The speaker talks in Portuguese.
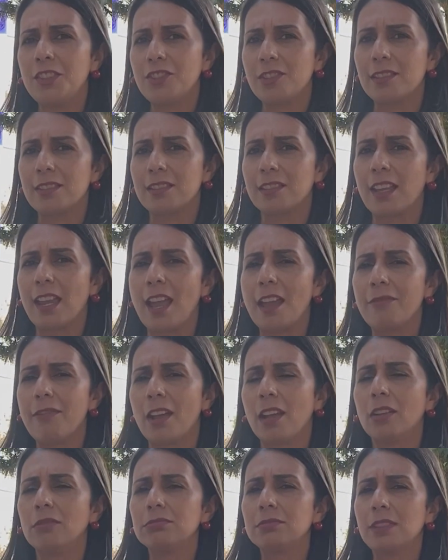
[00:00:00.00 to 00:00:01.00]
índices que
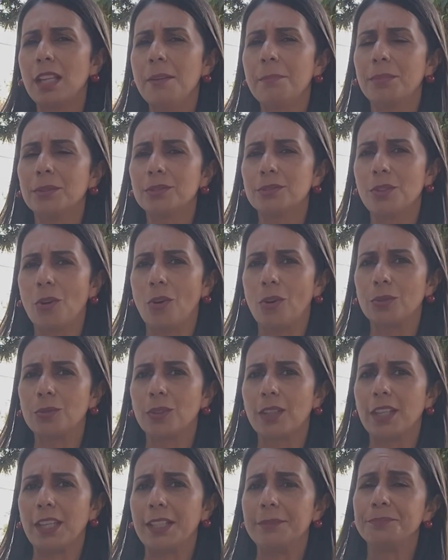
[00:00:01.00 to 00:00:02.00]
revelam o tempo
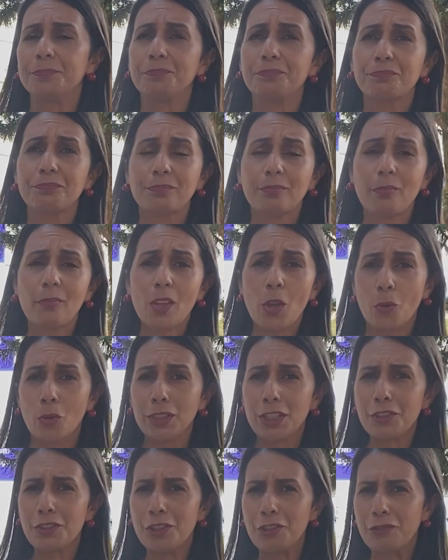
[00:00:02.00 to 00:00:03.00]
todo que
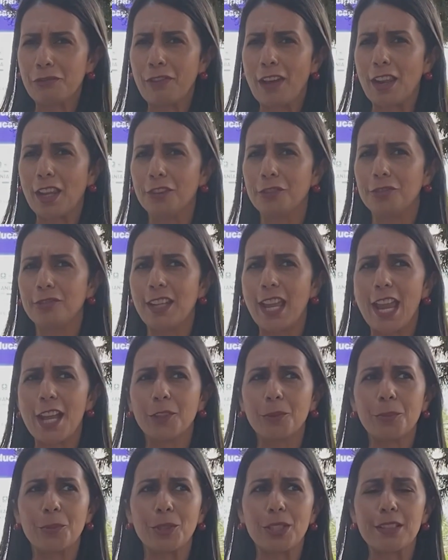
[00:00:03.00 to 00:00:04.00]
quando a gente fala do
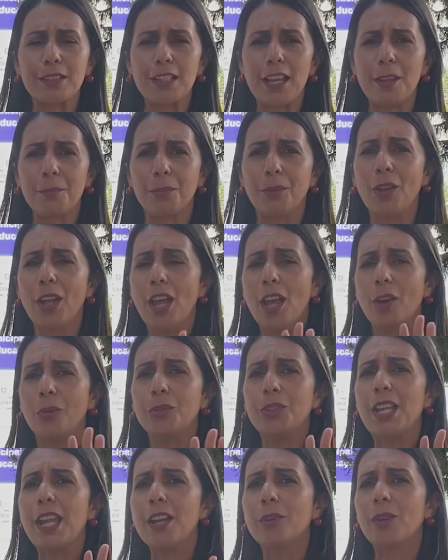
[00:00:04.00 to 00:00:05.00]
negro, por exemplo,
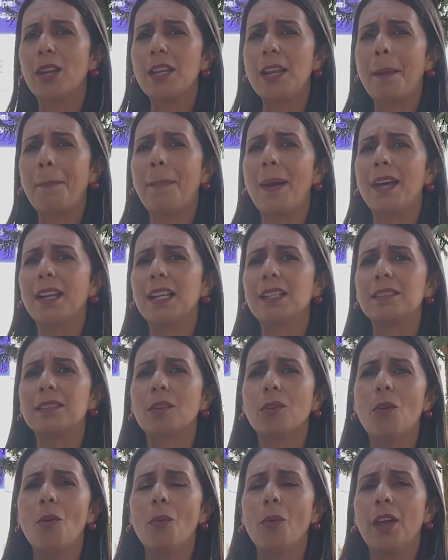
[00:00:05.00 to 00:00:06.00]
o negro ele
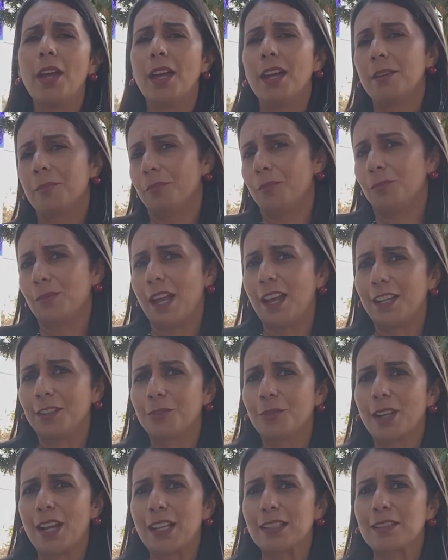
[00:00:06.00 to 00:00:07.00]
aparece com na
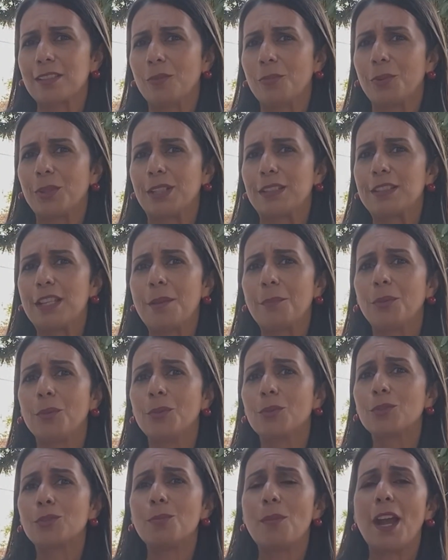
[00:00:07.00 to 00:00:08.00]
educação, por exemplo,
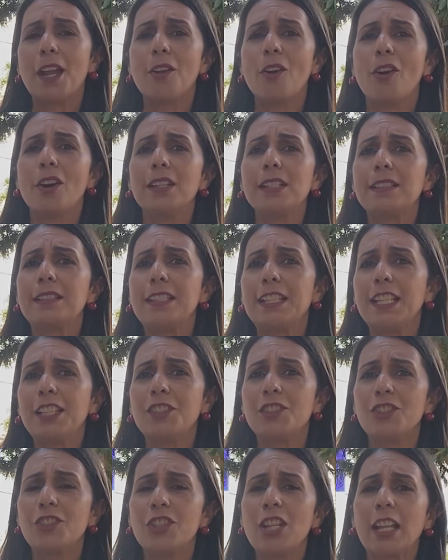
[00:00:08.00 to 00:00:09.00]
nos maiores
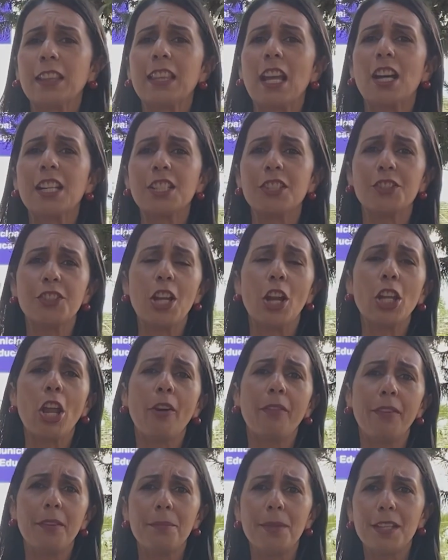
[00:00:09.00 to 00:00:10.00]
índices da taxa de
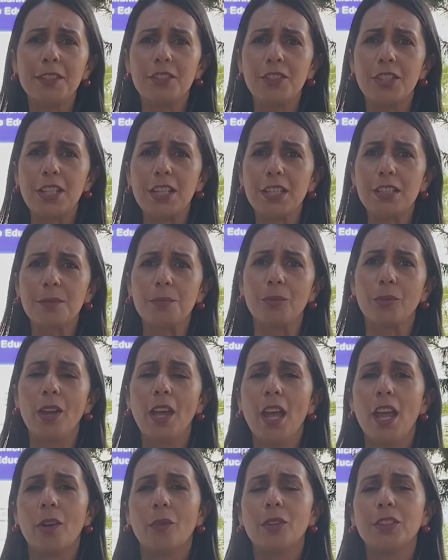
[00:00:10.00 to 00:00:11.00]
analfabetismo.
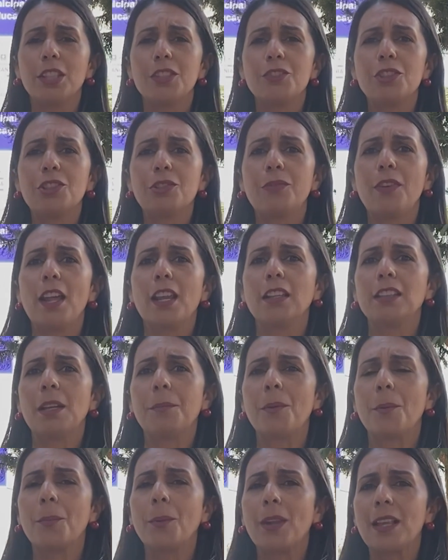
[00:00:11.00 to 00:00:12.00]
Quando a gente fala da
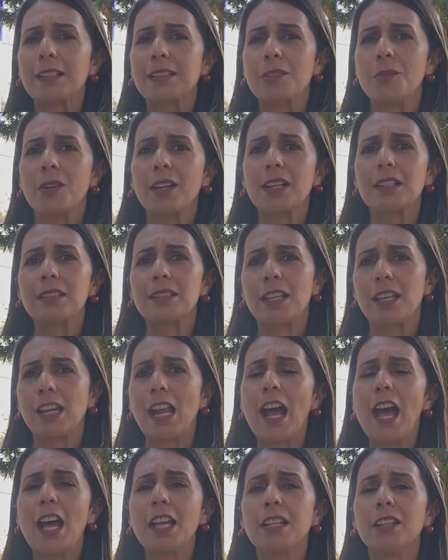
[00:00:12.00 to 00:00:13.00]
população
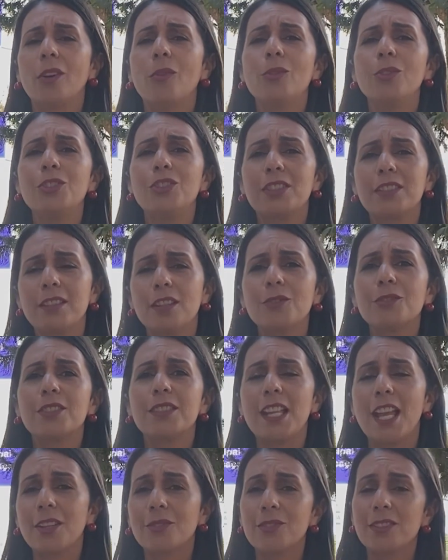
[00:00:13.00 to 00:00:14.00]
carcerária, onde estão os
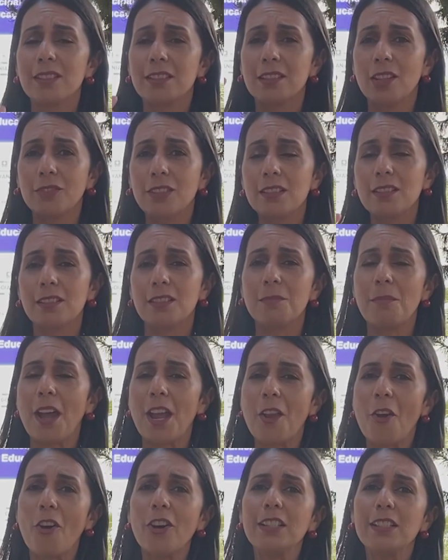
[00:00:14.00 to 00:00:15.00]
negros? Estão nesses
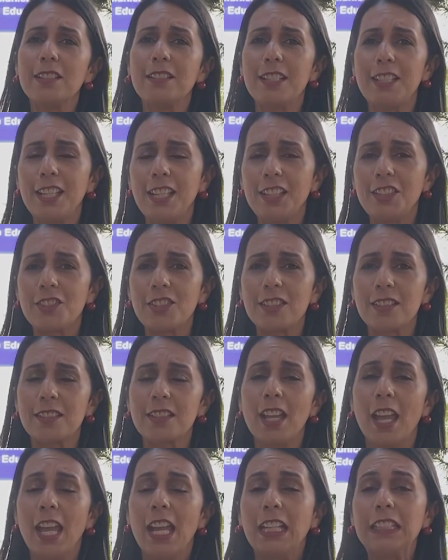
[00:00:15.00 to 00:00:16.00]
maiores
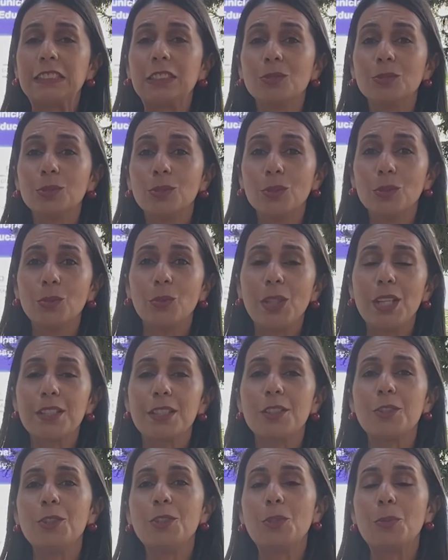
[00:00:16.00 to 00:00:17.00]
índices. Então, tudo
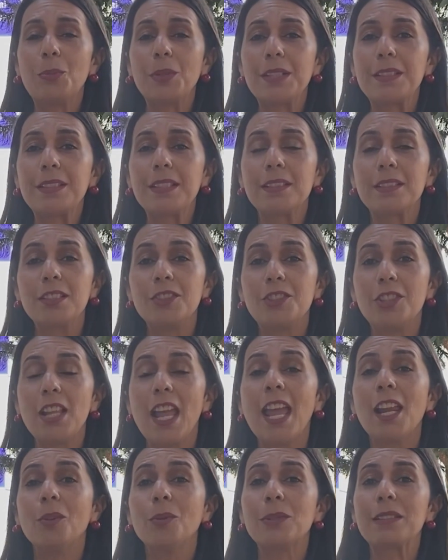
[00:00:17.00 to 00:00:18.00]
isso a gente precisa de
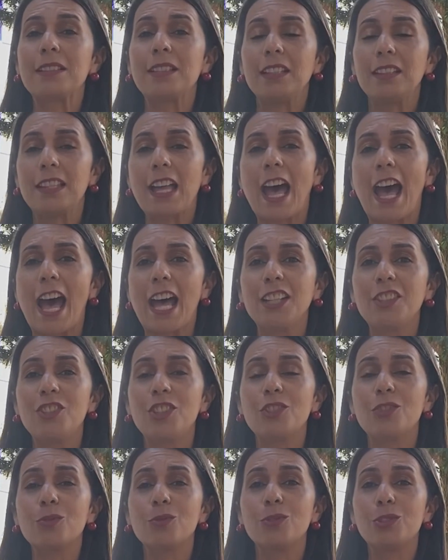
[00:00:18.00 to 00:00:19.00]
elucidar,
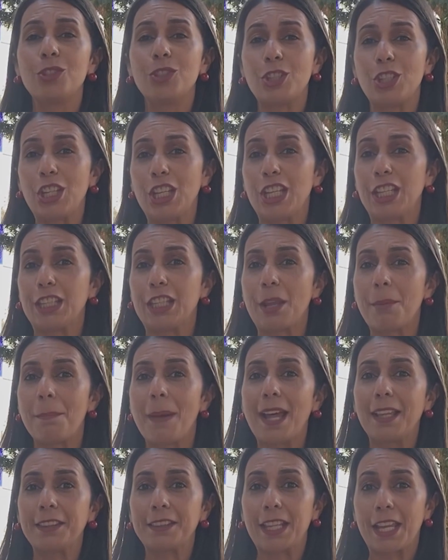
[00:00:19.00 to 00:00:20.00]
discutir,
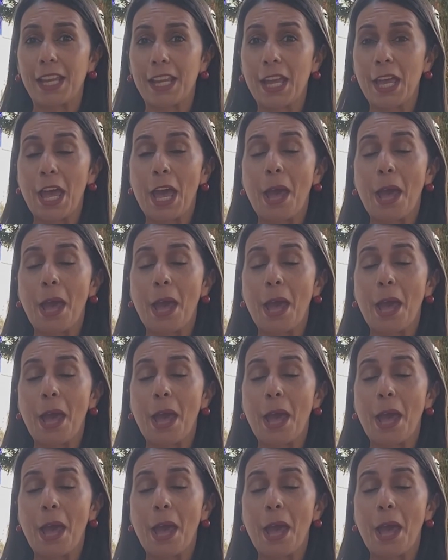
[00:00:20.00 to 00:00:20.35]
debater,